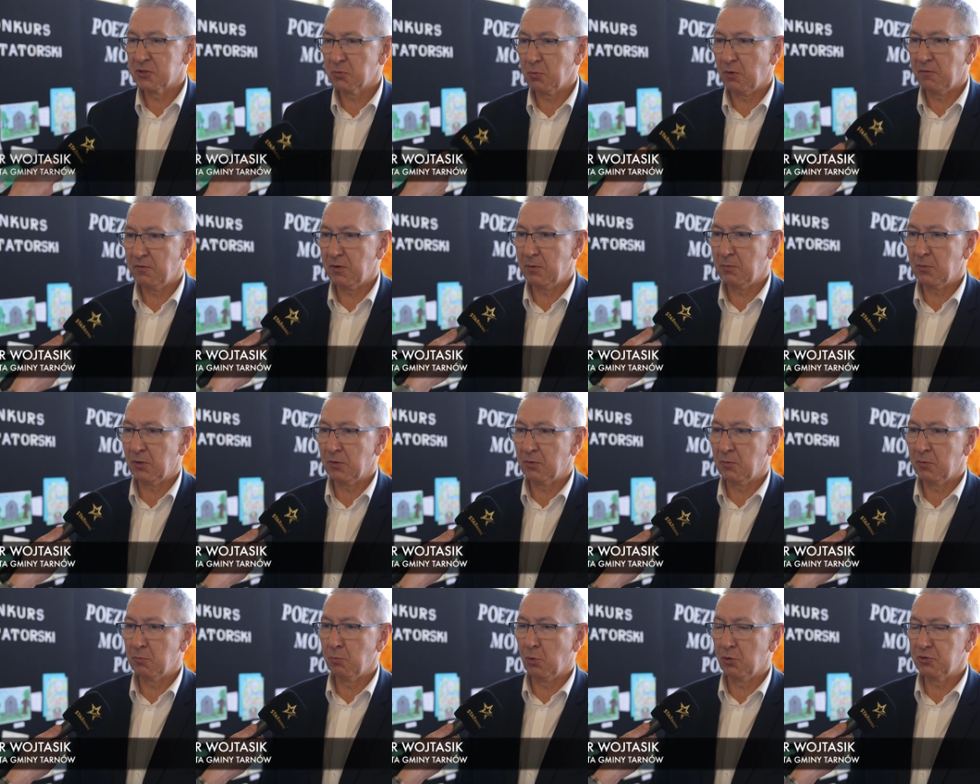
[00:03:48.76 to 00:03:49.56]

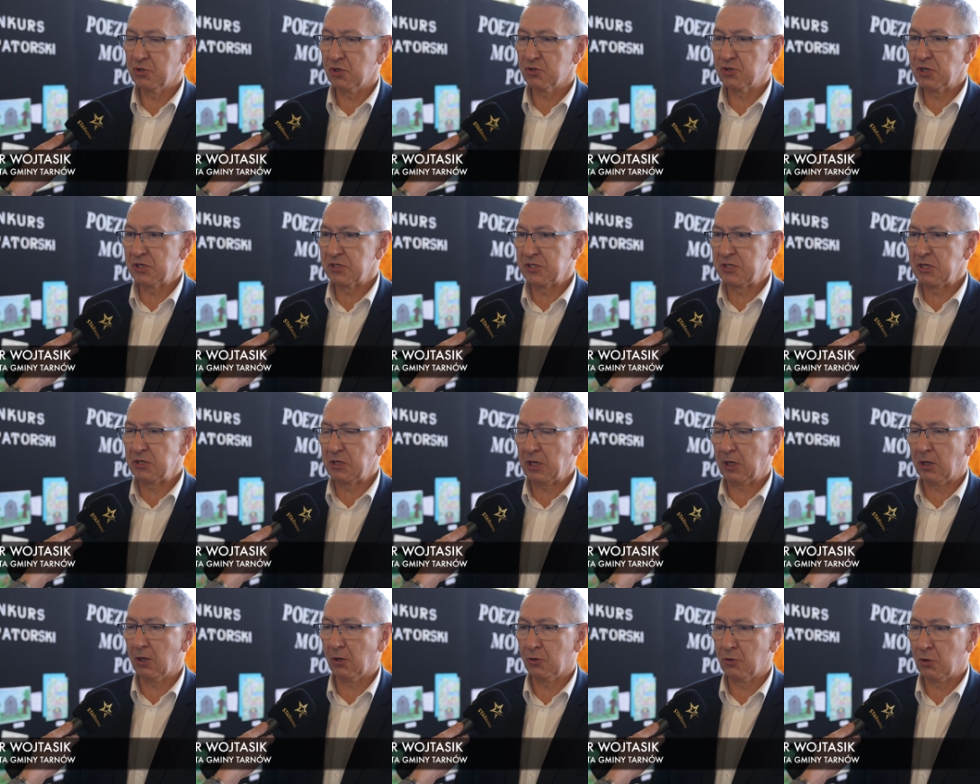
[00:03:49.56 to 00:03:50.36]
słowem, y, młodzież jest
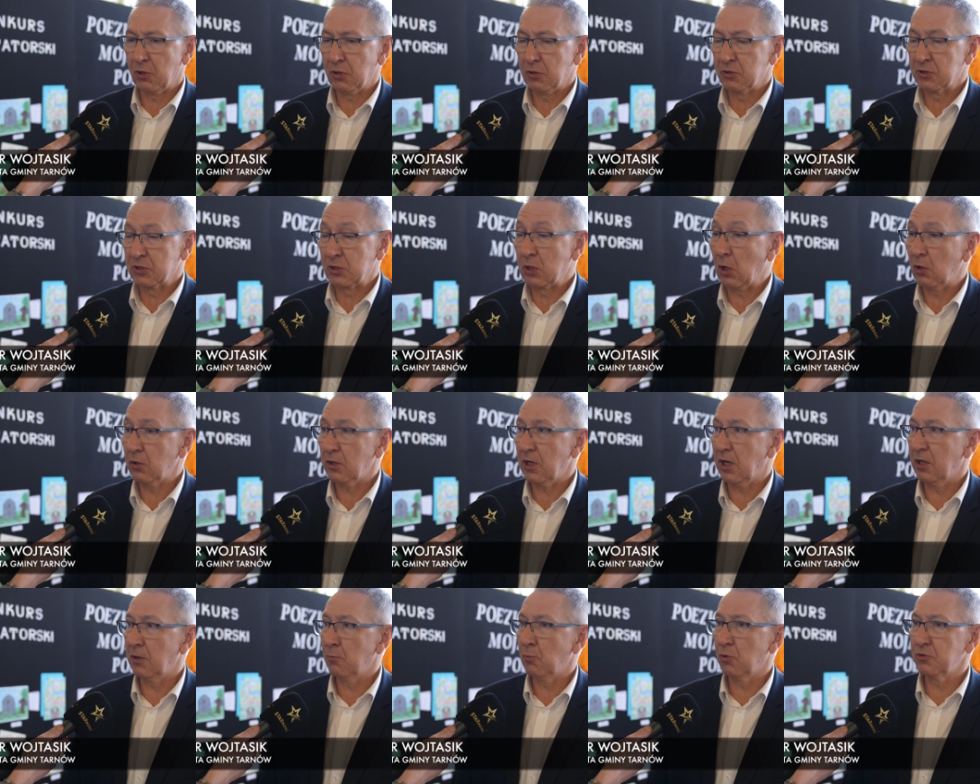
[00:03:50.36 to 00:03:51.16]
nie tylko
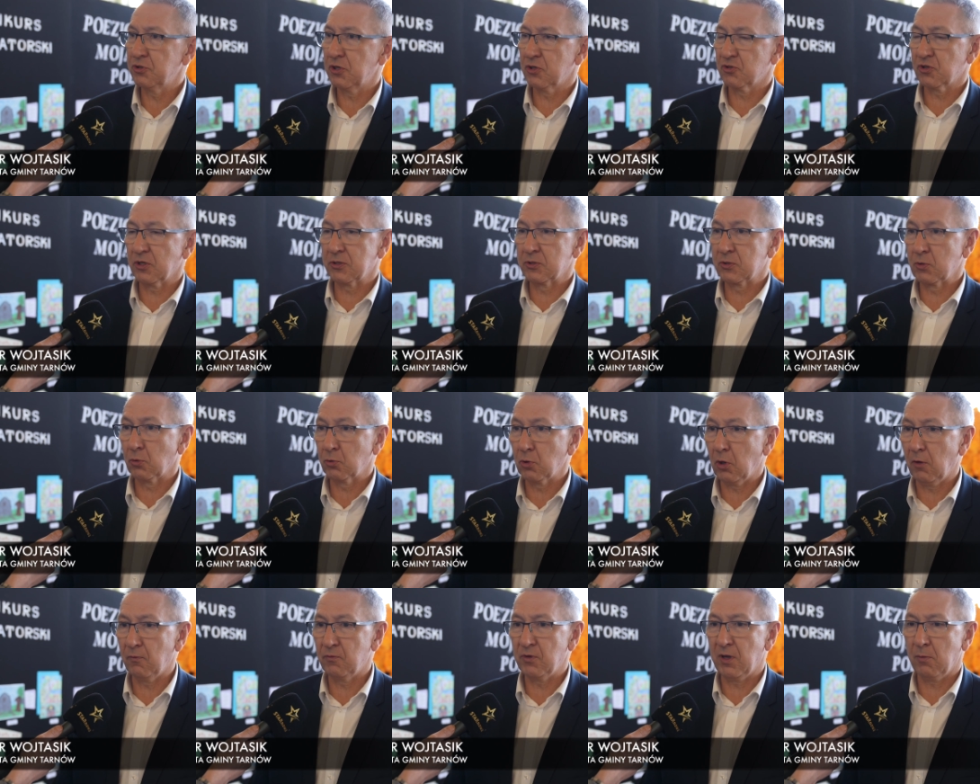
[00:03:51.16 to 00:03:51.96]
zdolna, ale młodzież jest
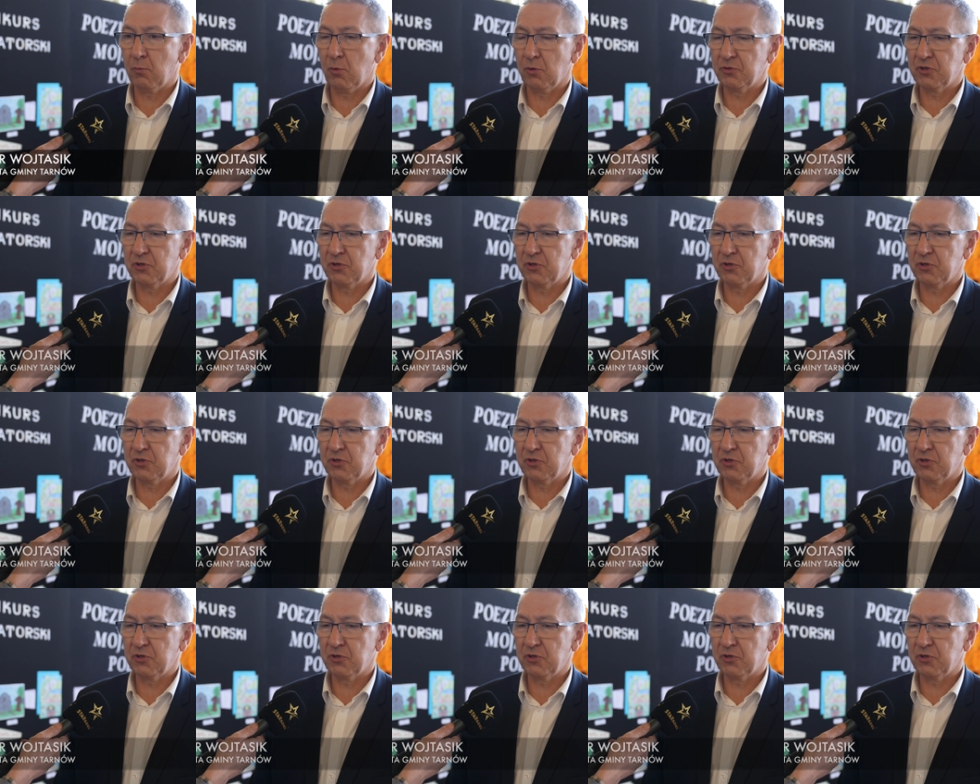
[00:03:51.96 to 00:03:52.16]
cudowna.